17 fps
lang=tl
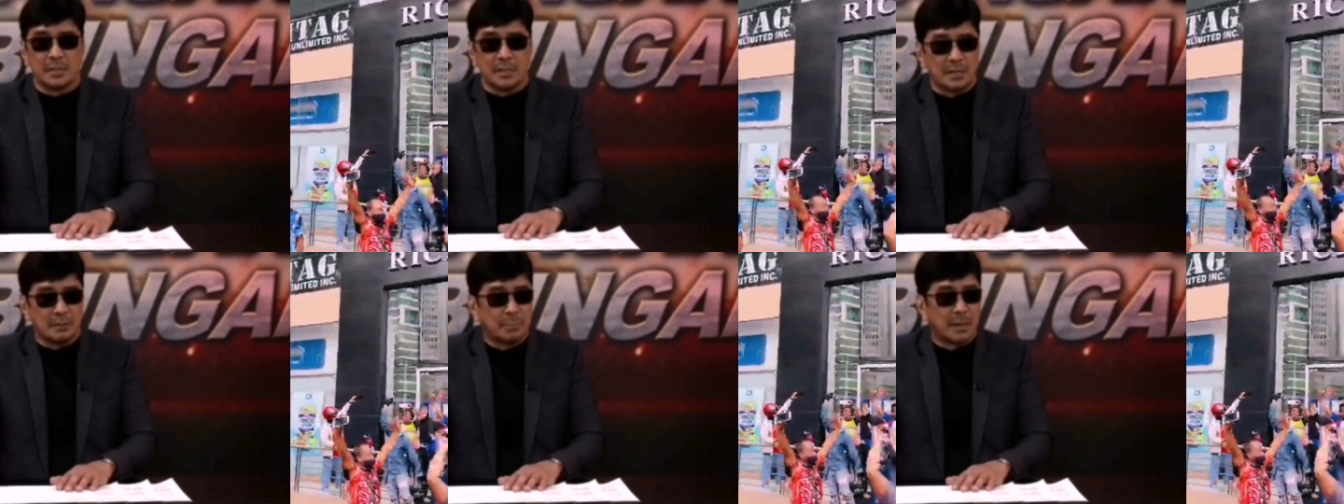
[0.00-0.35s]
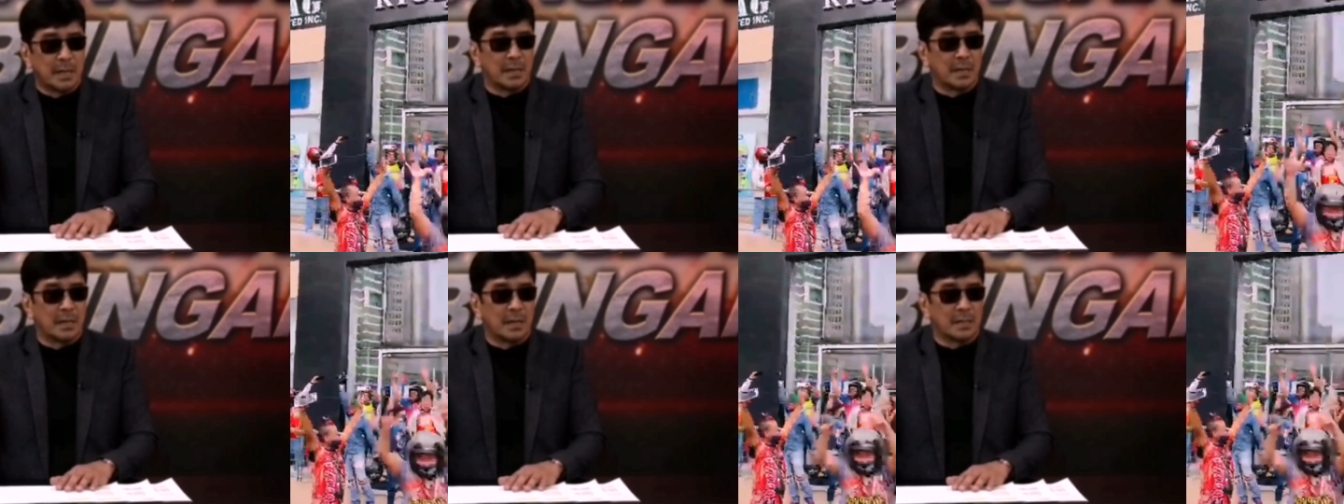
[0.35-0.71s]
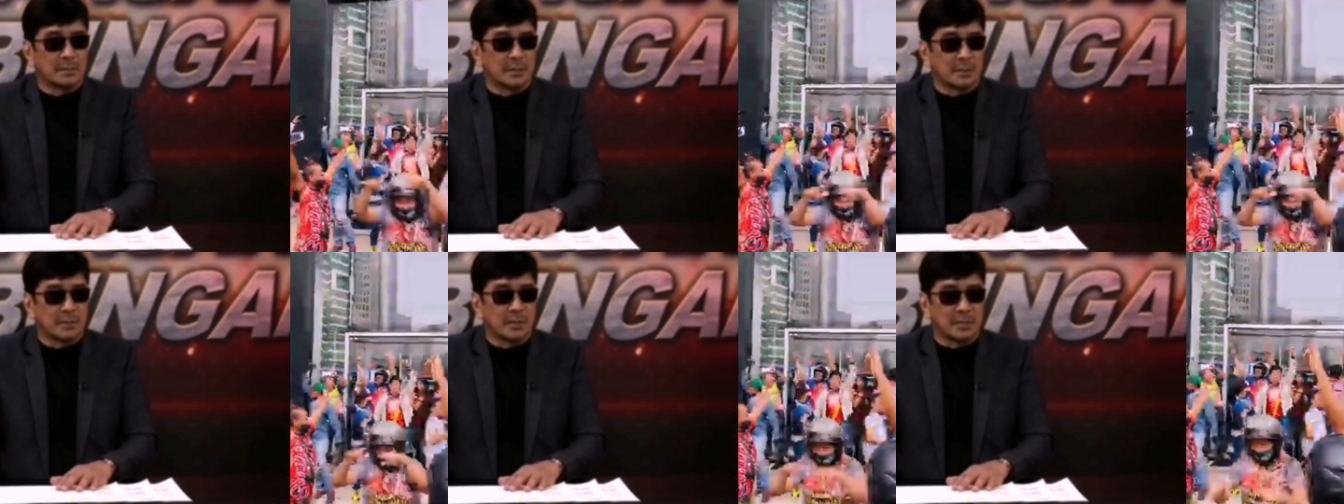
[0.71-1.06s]
Iba
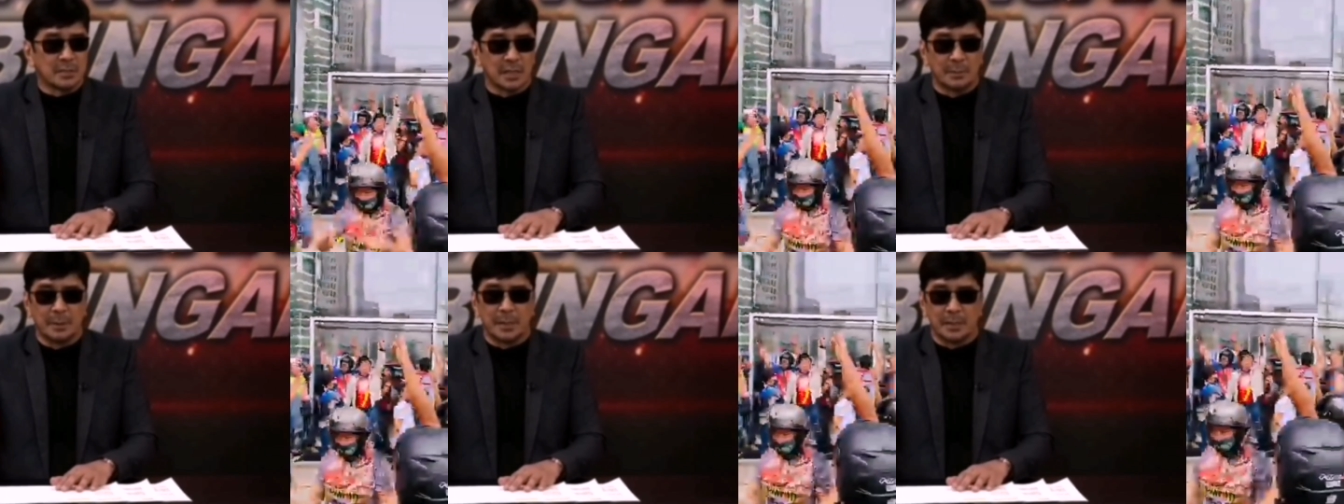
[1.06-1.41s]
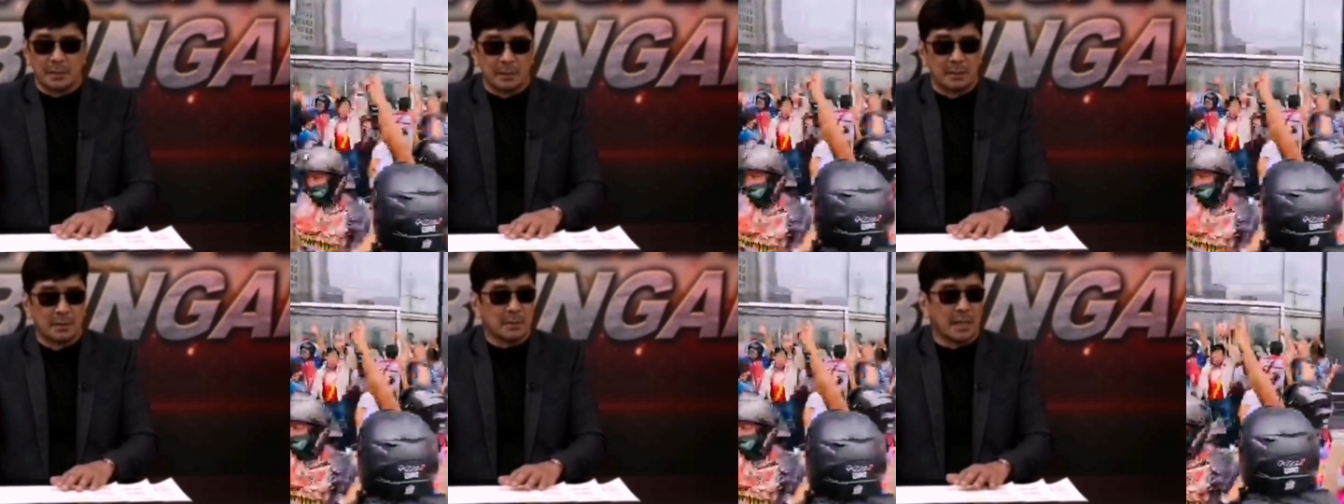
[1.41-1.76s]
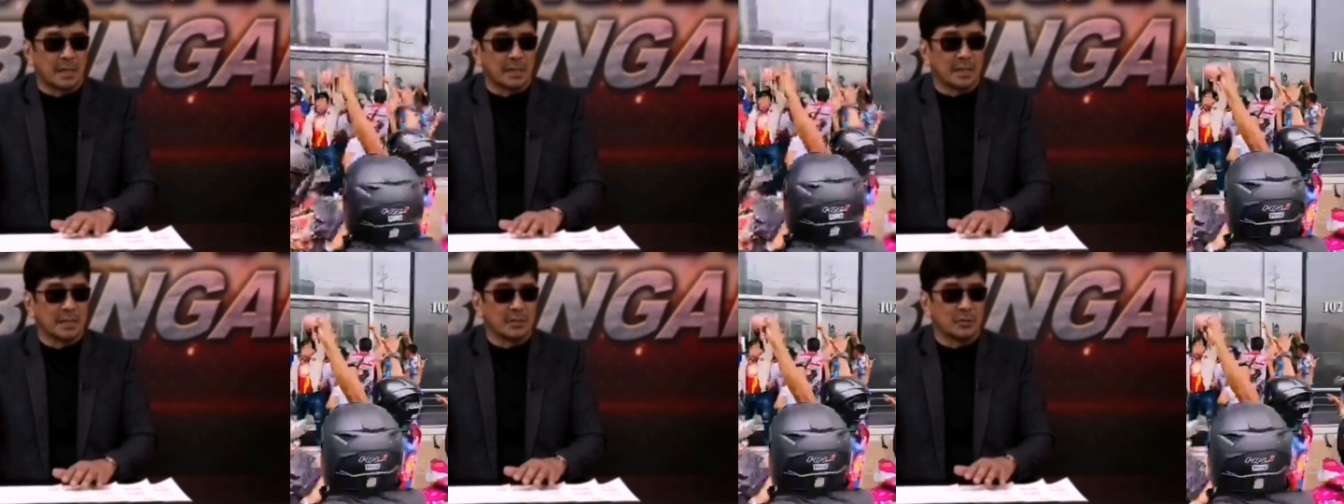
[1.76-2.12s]
ang dating namin.
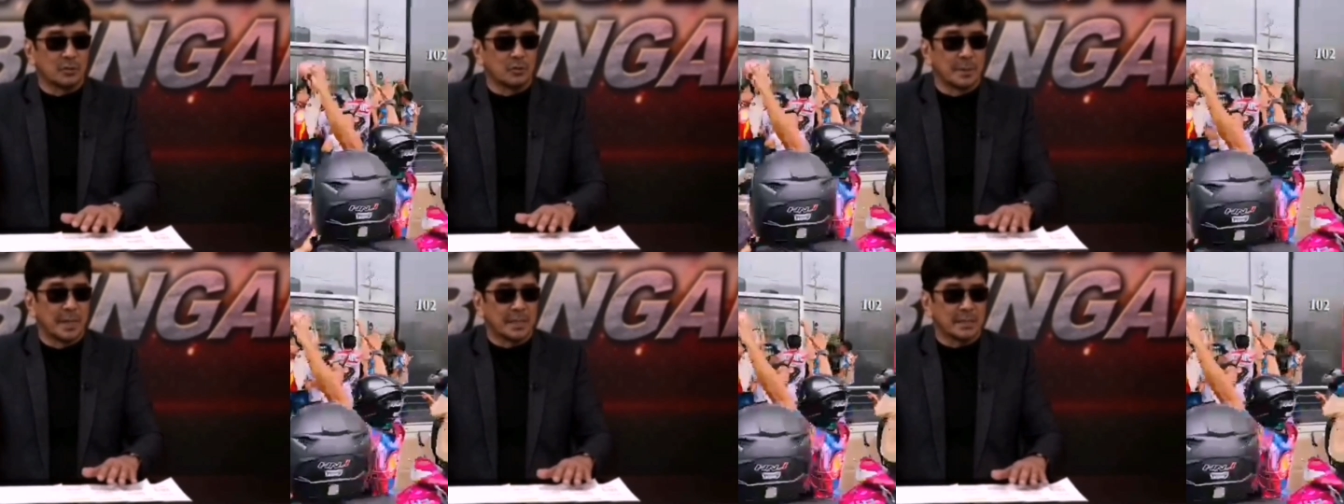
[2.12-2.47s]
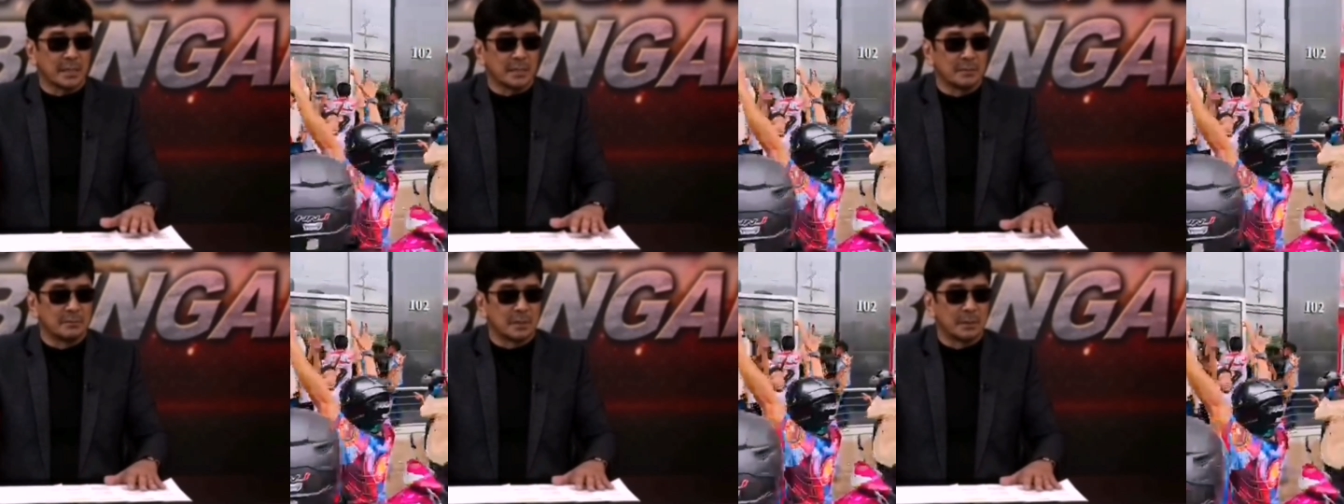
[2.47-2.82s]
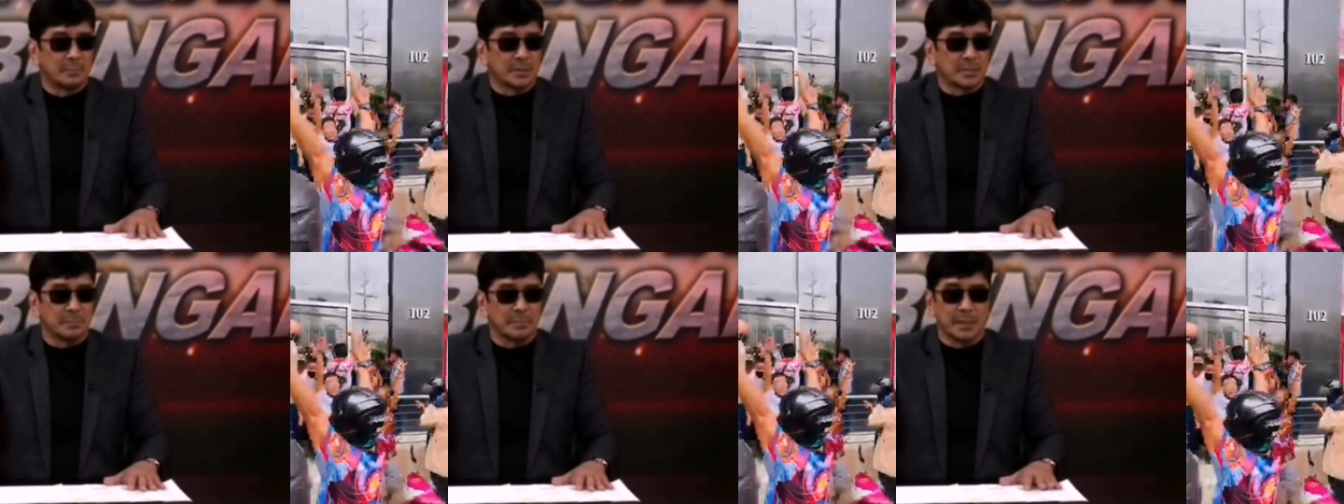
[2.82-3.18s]
Talagang tumatayo
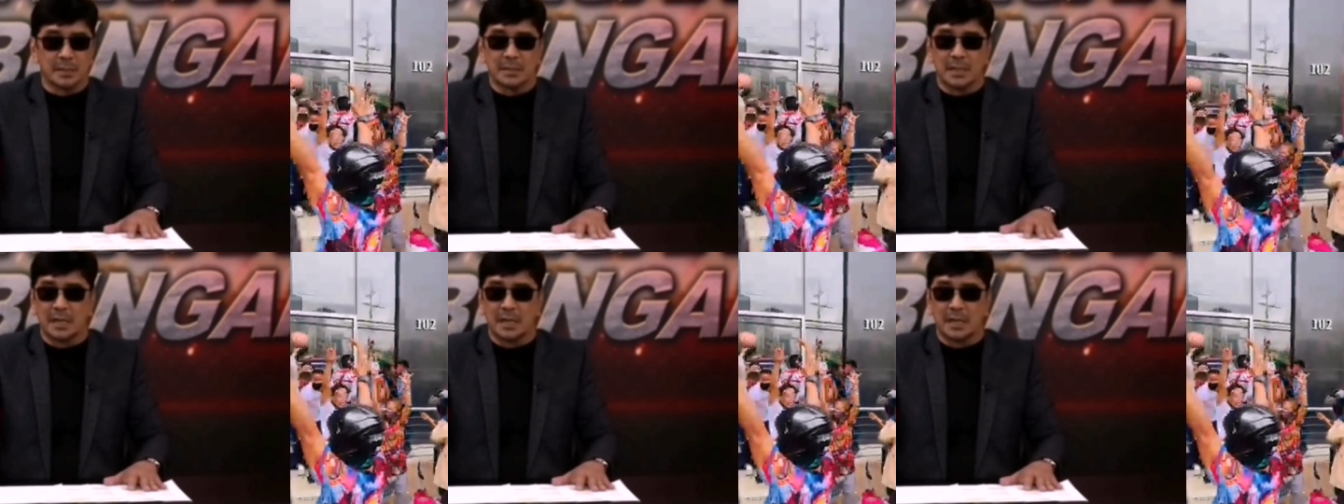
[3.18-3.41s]
kami sa mga